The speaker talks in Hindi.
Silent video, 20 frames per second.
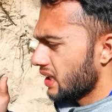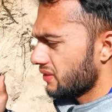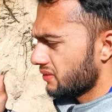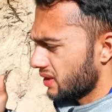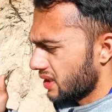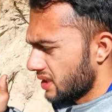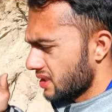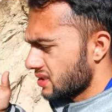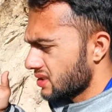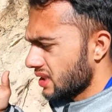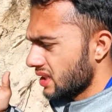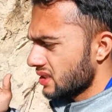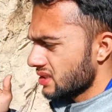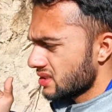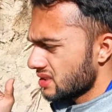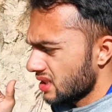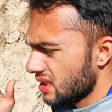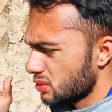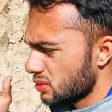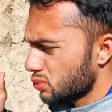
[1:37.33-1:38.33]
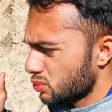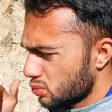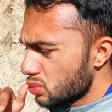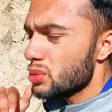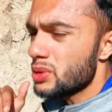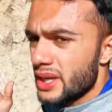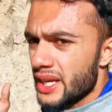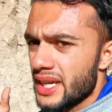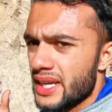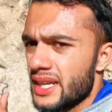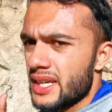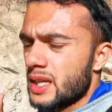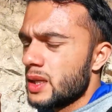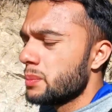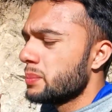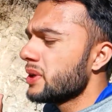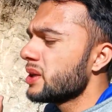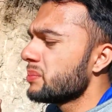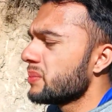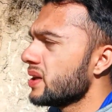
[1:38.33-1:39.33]
अफ़गानिस्तान से दूर है
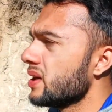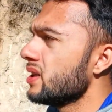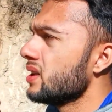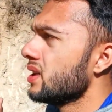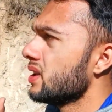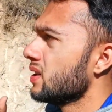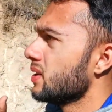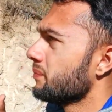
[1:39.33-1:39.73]
लेकिन फिर भी